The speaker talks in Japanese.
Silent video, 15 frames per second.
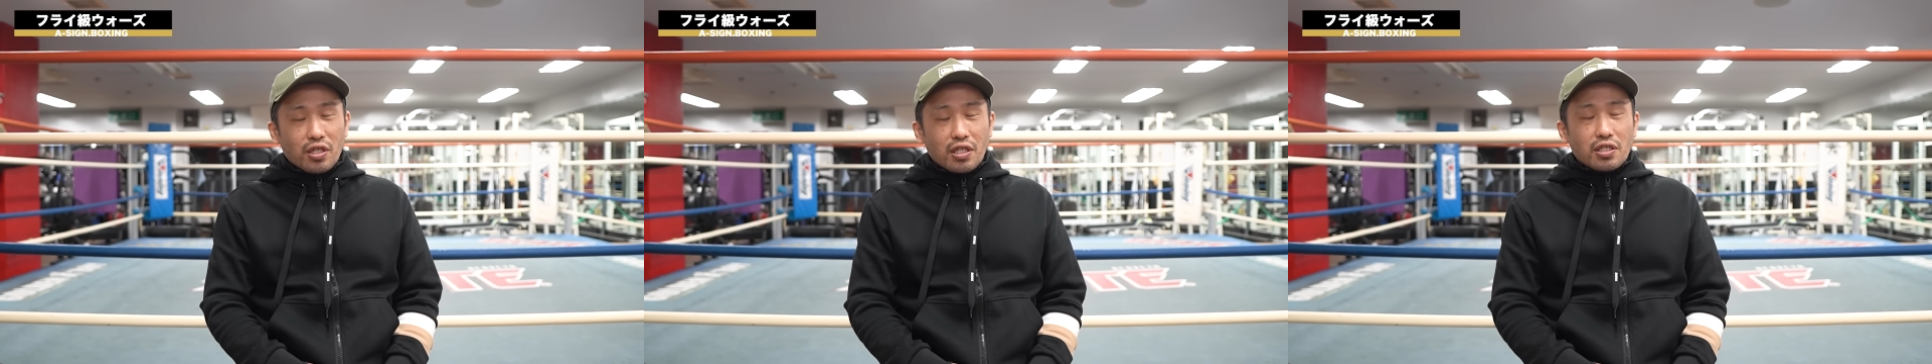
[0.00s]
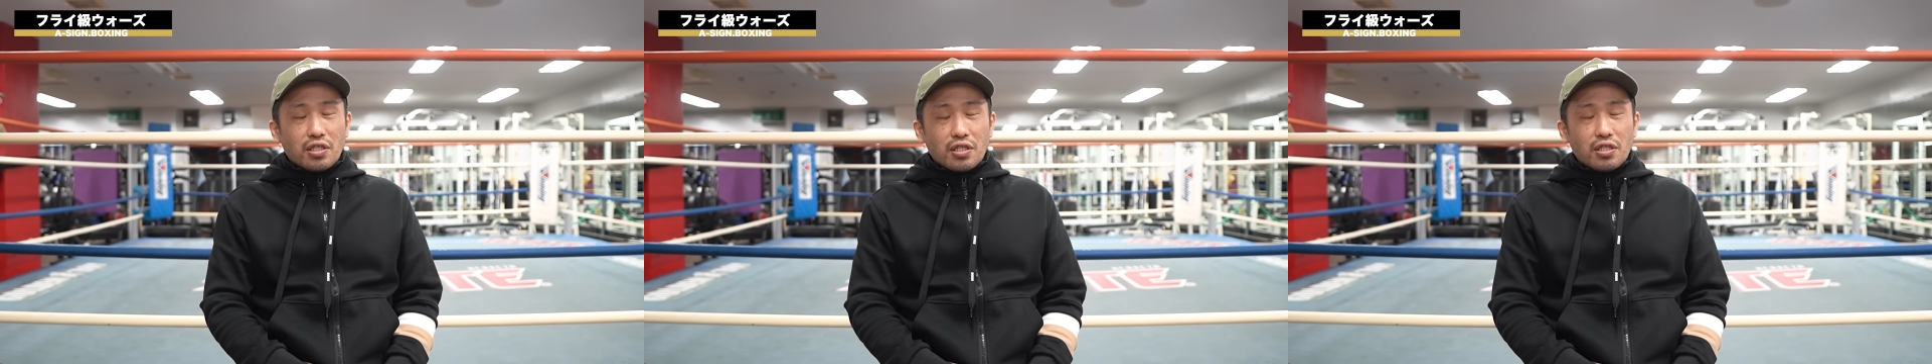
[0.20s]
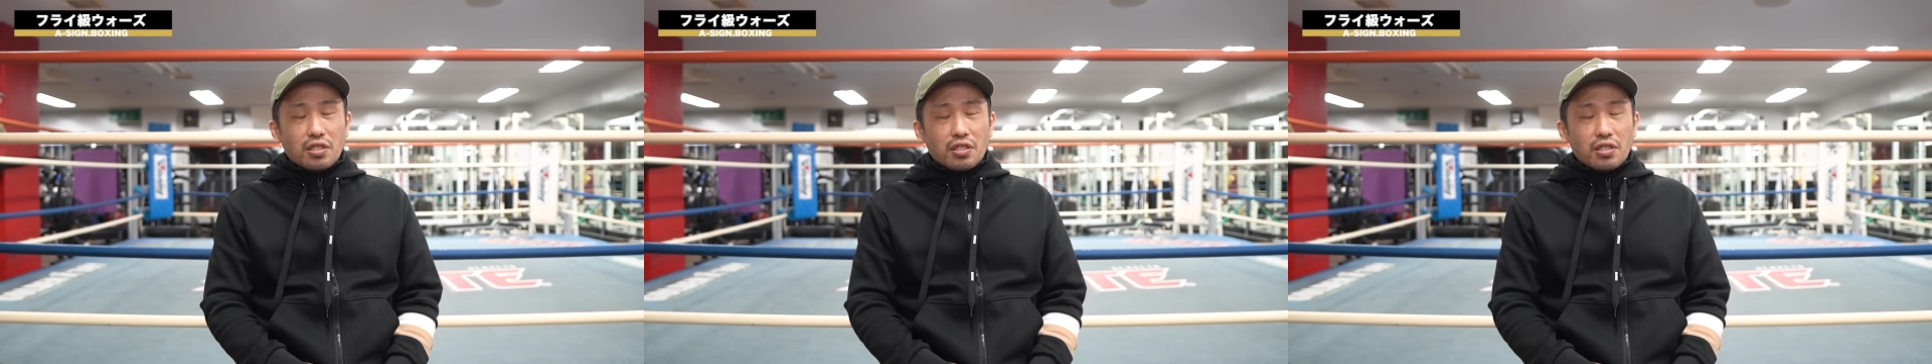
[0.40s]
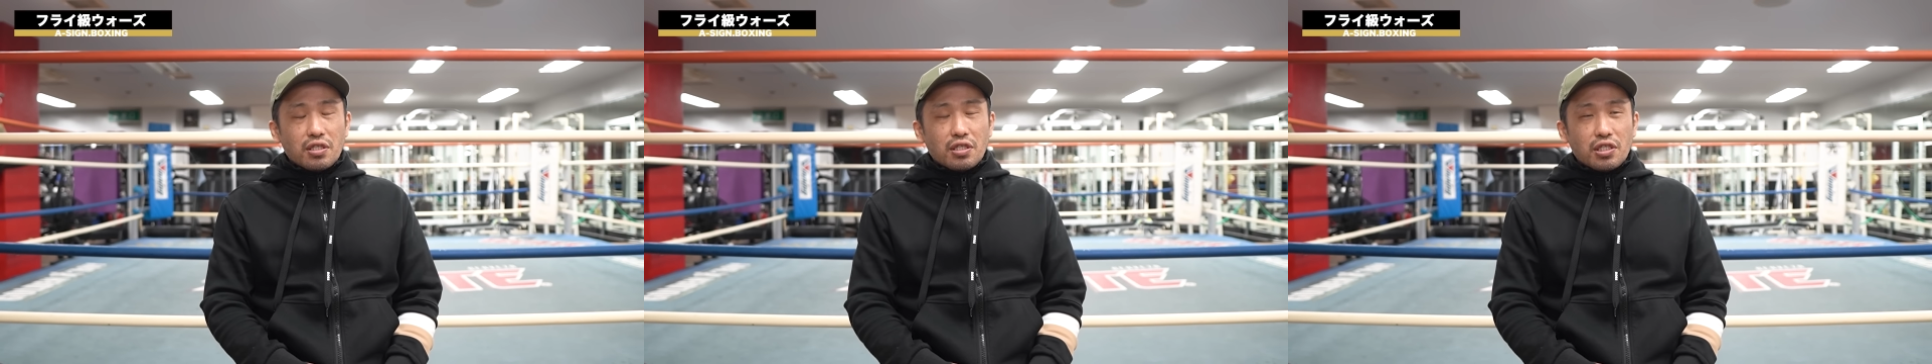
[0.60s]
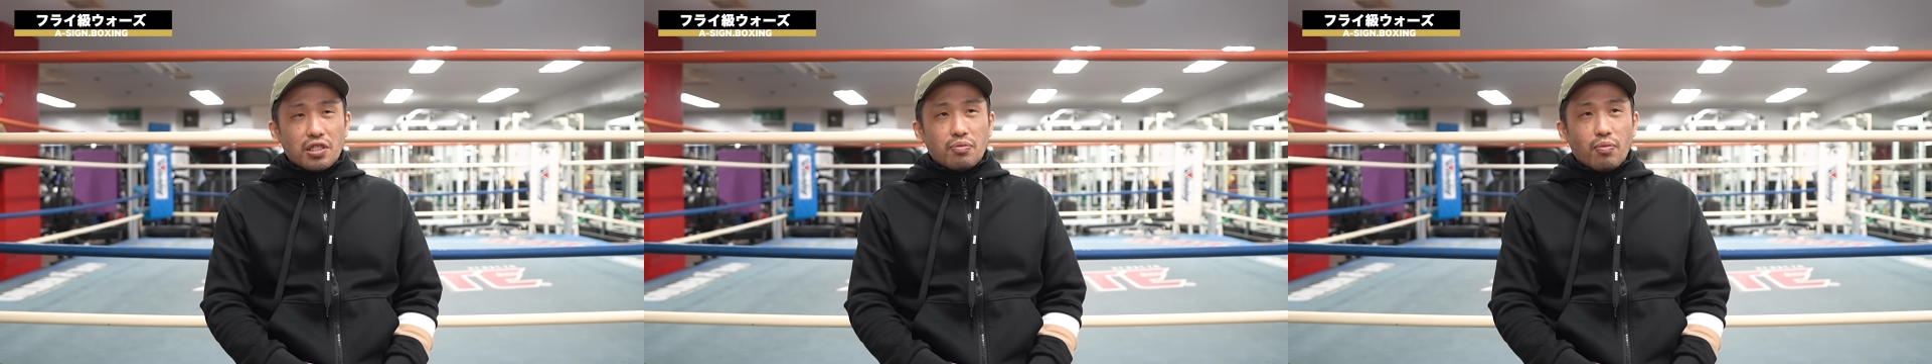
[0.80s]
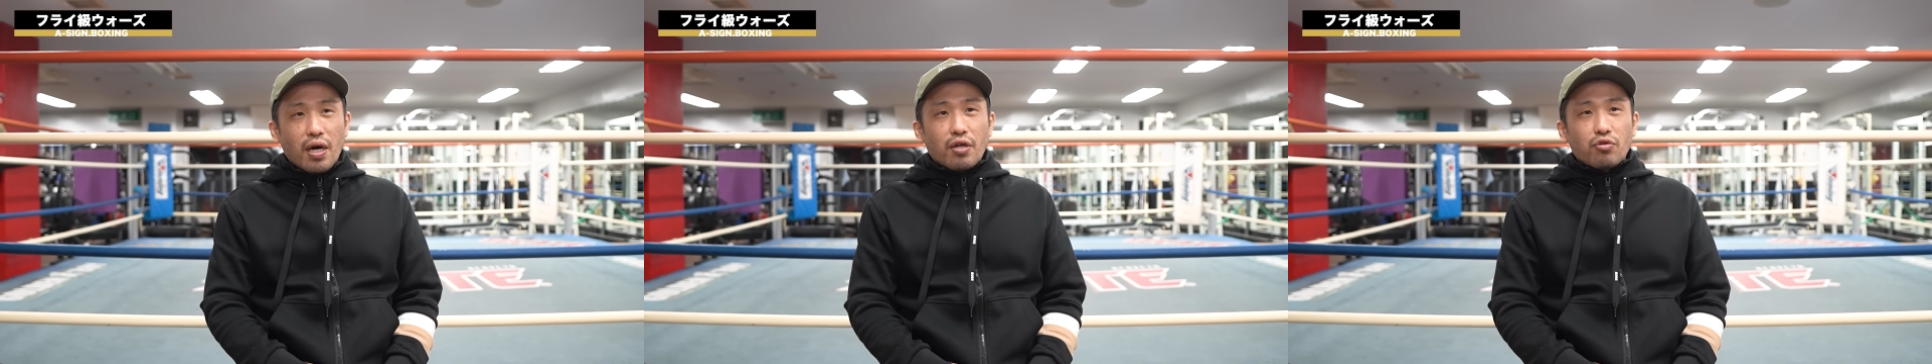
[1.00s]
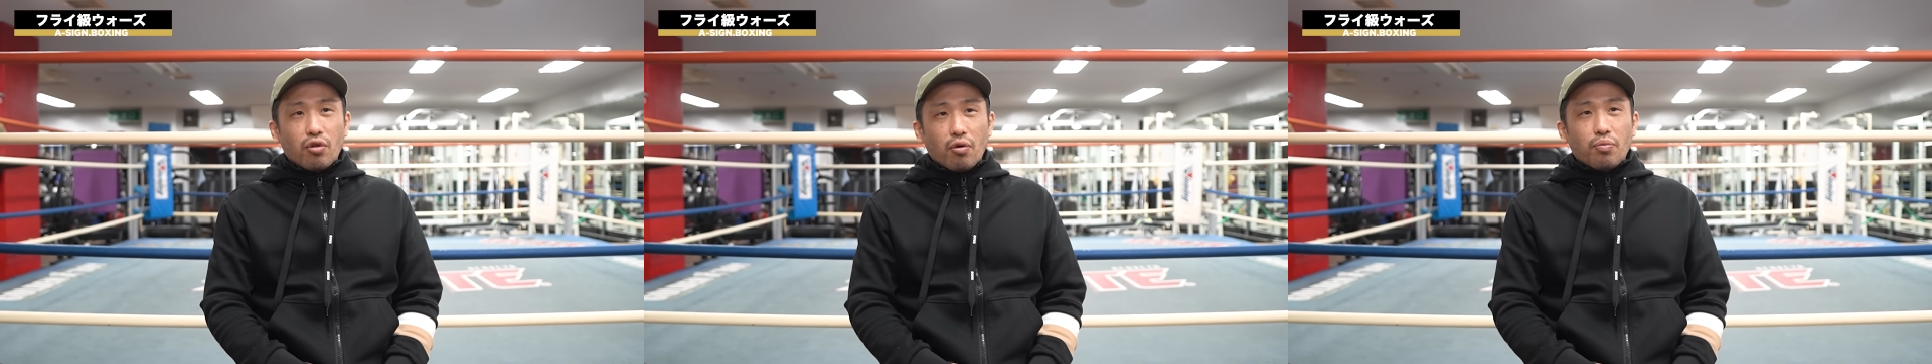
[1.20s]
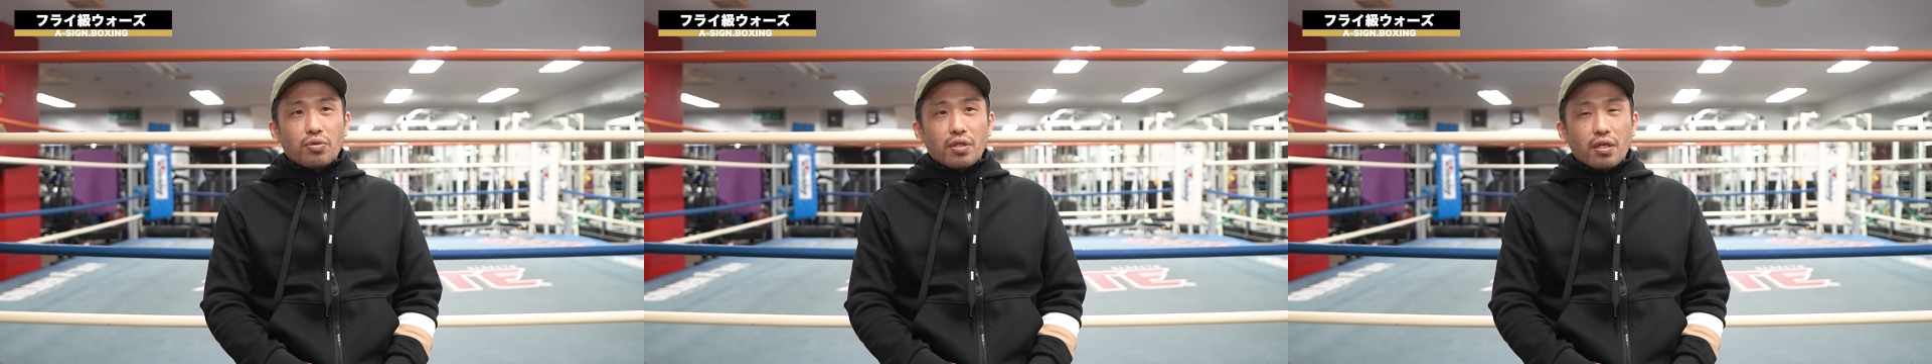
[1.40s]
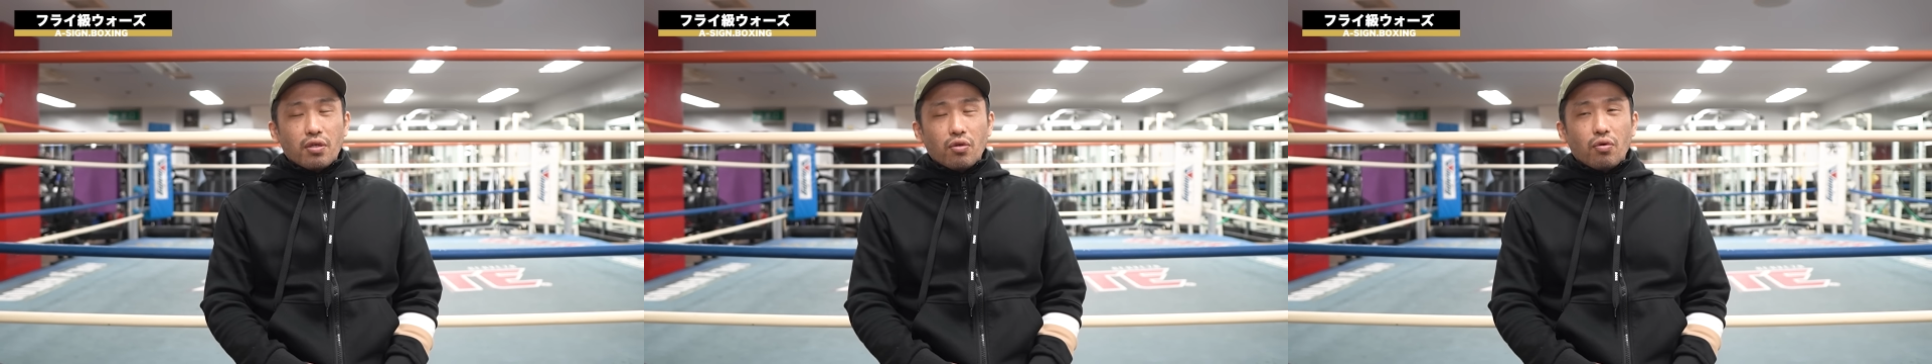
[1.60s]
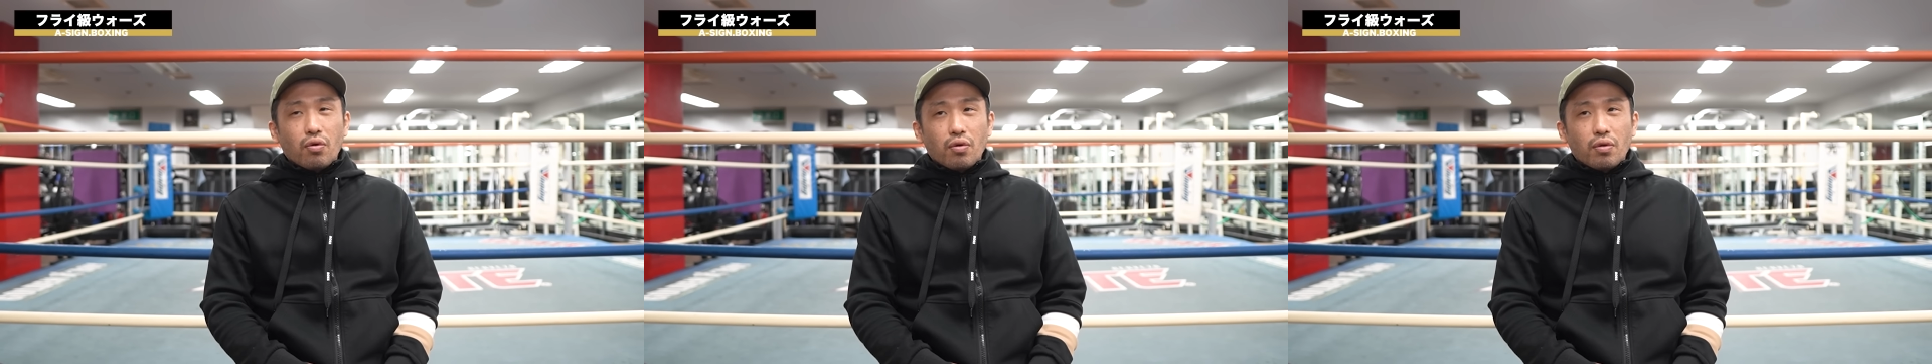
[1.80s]
たシーンもあるとは思うんだけ
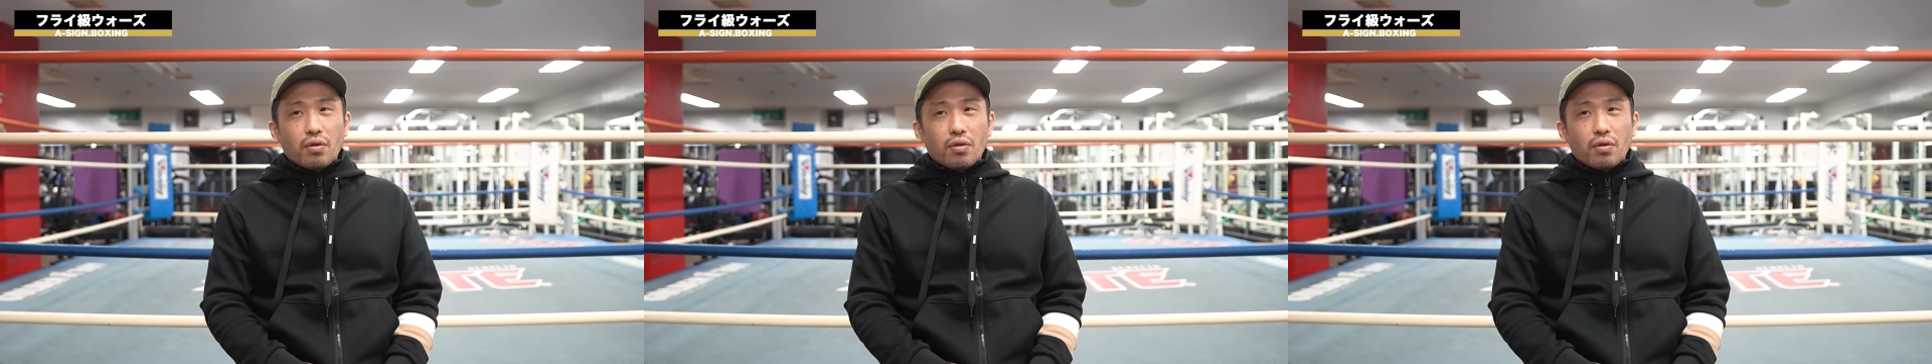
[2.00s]
ど、